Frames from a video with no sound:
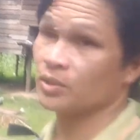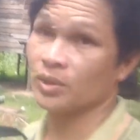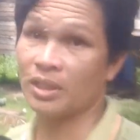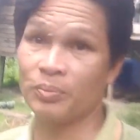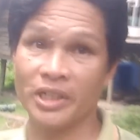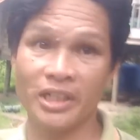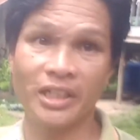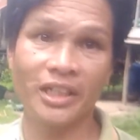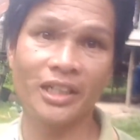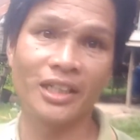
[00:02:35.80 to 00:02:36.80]
juga
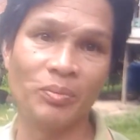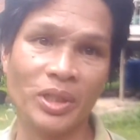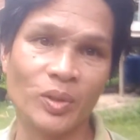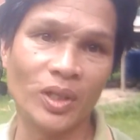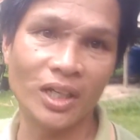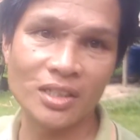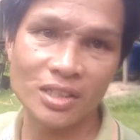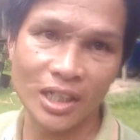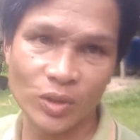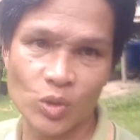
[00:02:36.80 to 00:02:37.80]
perigi lebih kurang
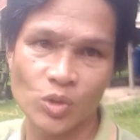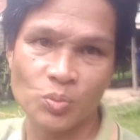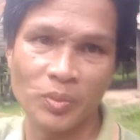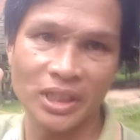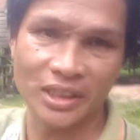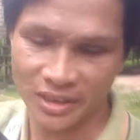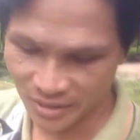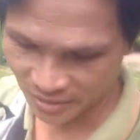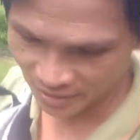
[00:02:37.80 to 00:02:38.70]
100 meter.